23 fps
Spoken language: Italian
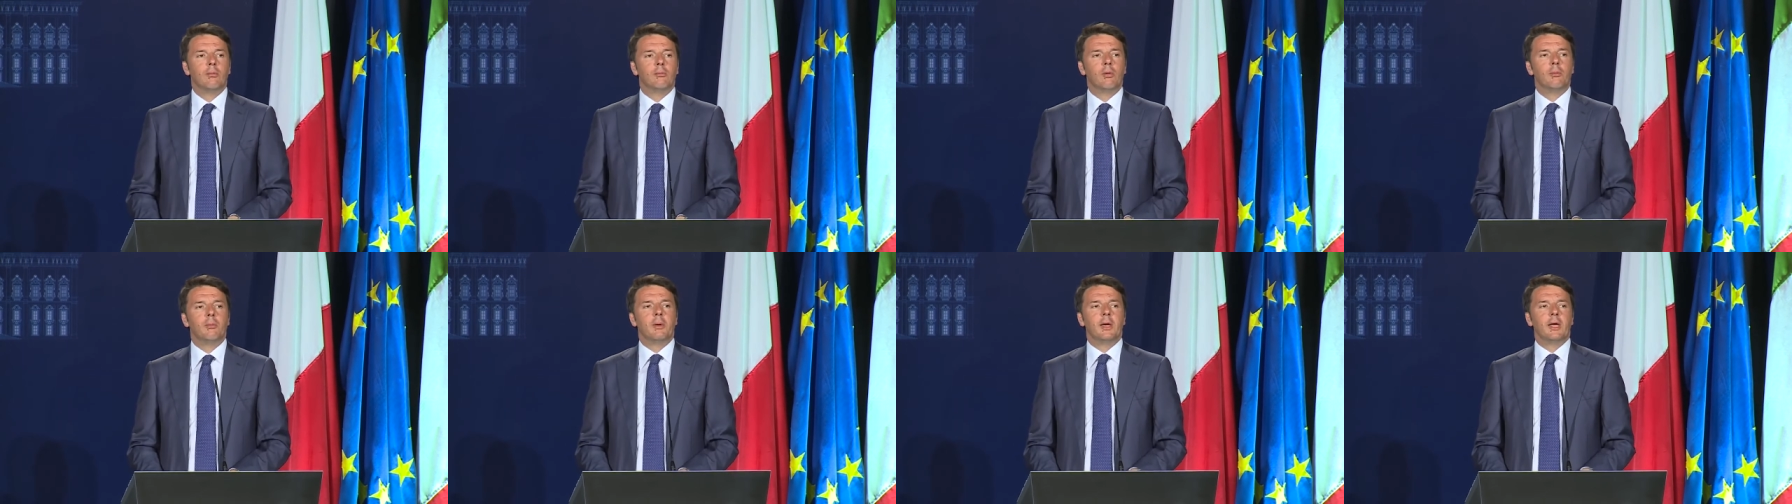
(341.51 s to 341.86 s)

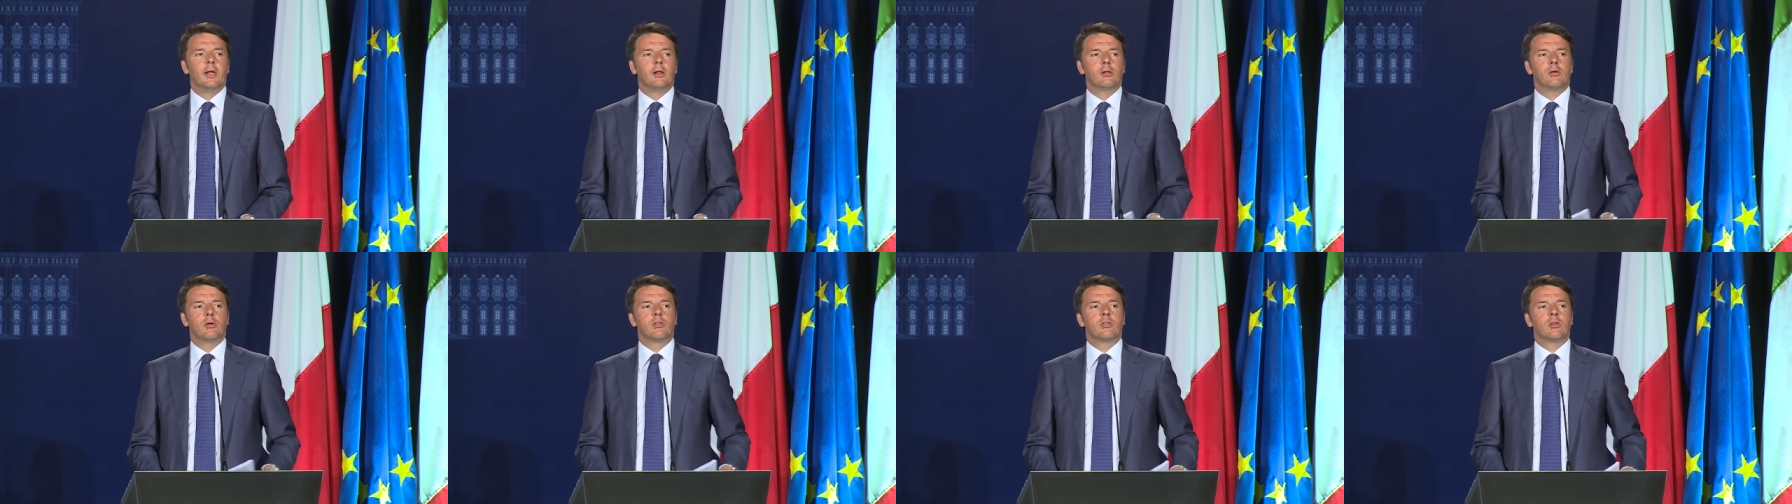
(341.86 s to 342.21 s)

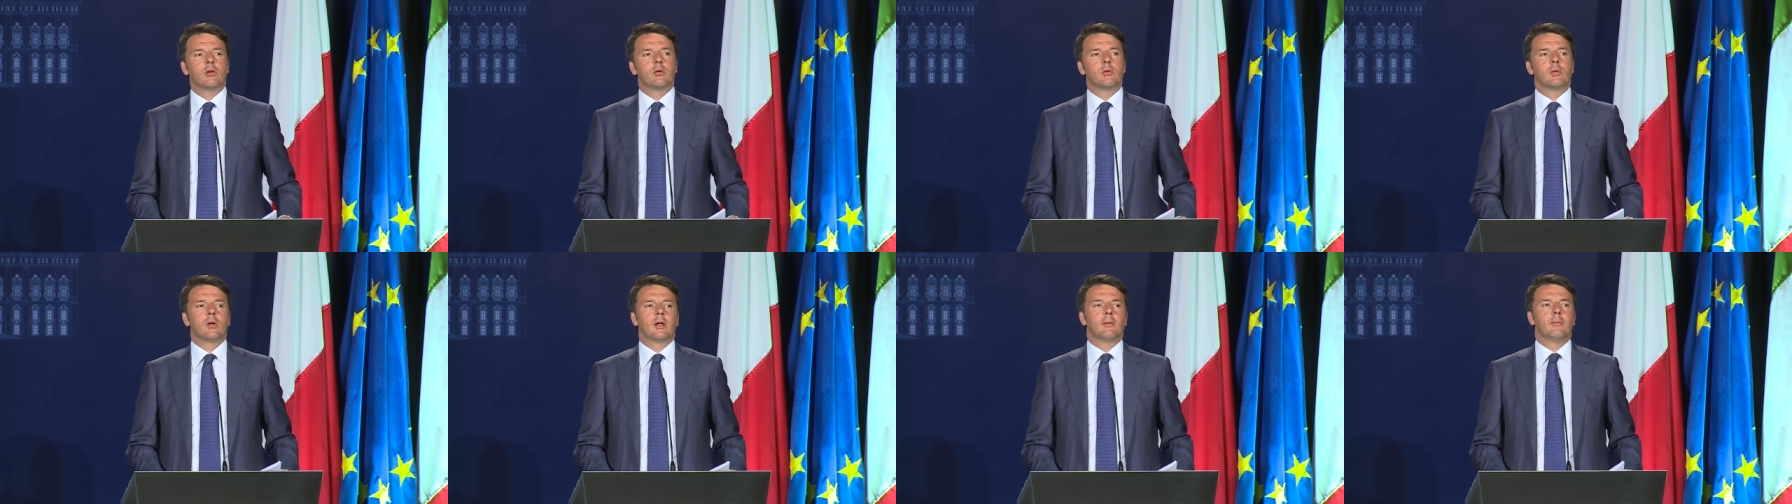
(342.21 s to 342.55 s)
momento
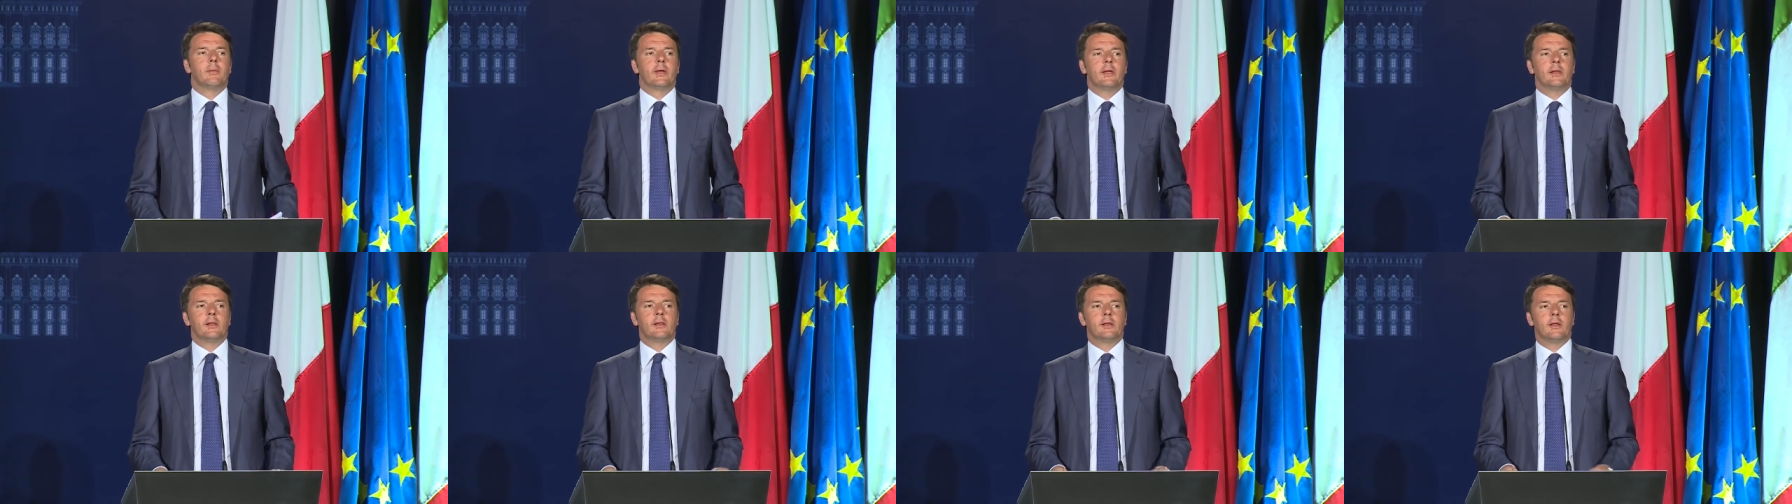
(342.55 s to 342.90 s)

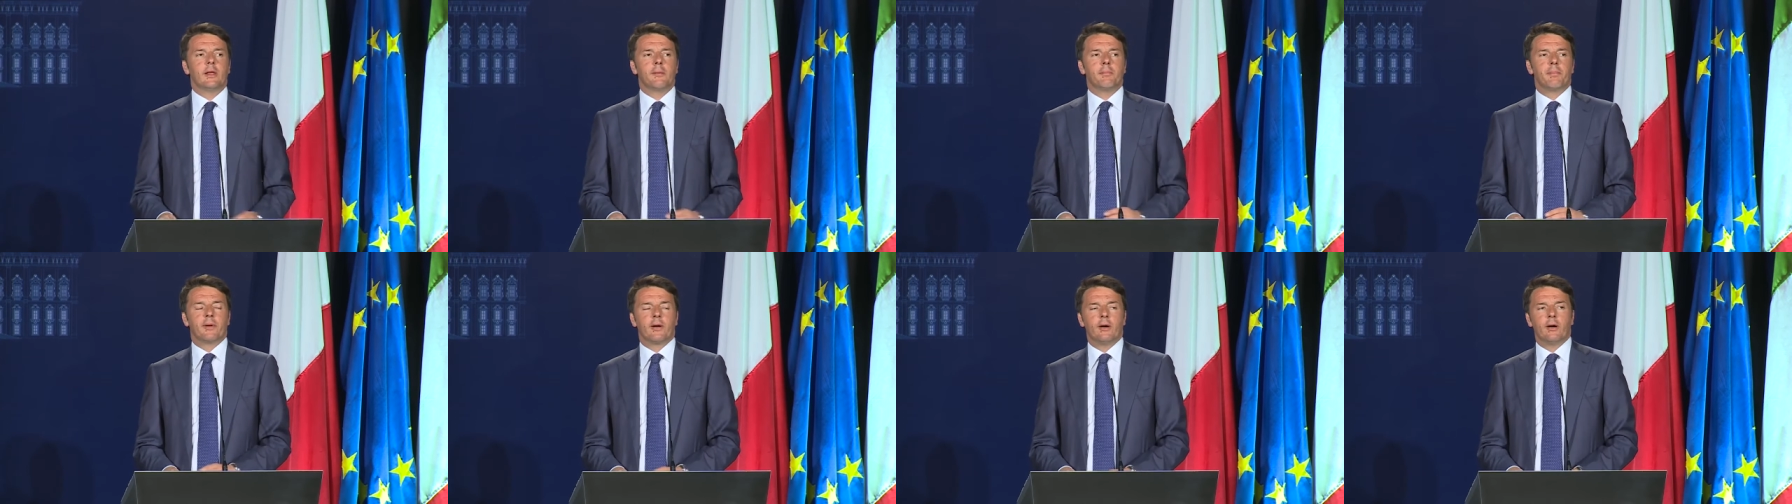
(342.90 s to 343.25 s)

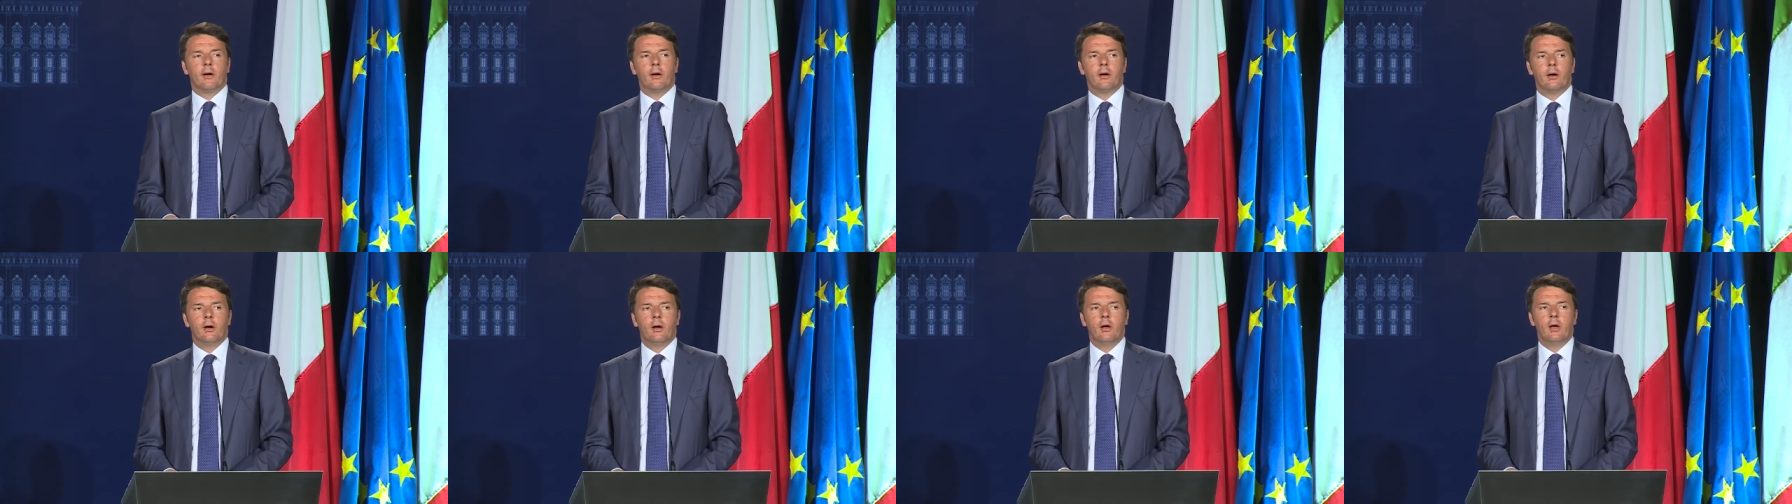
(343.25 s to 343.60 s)
sicuramente,
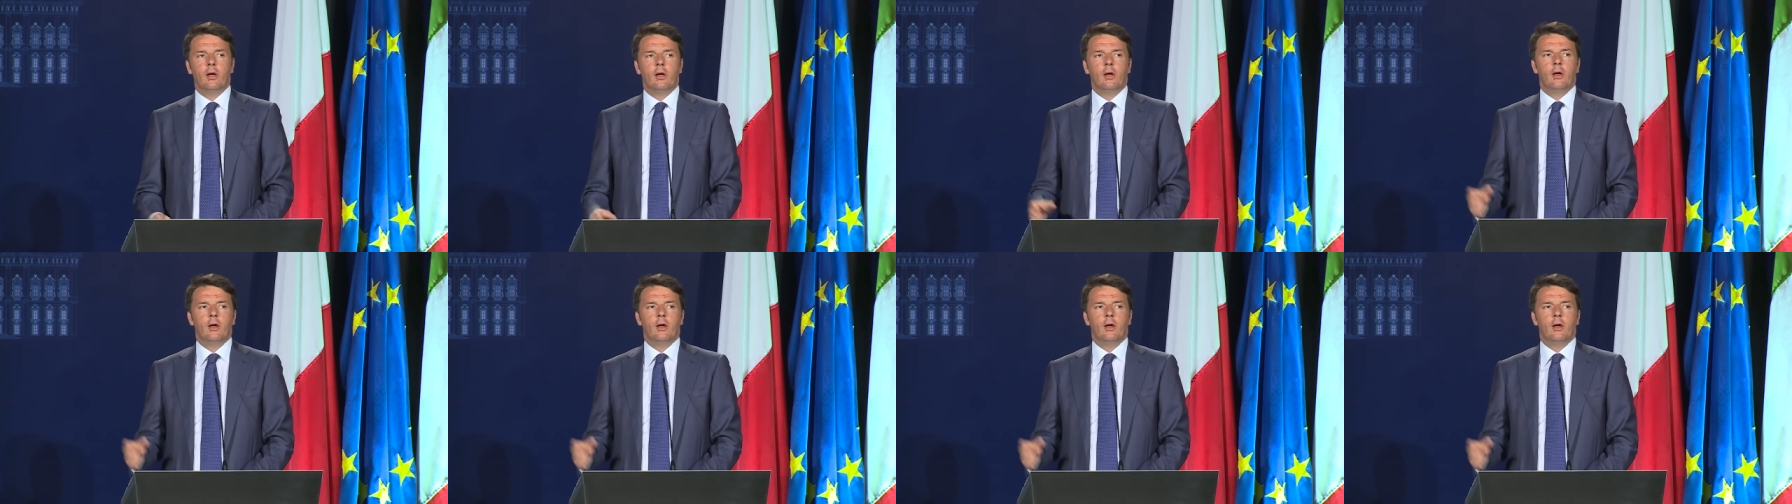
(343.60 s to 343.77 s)
però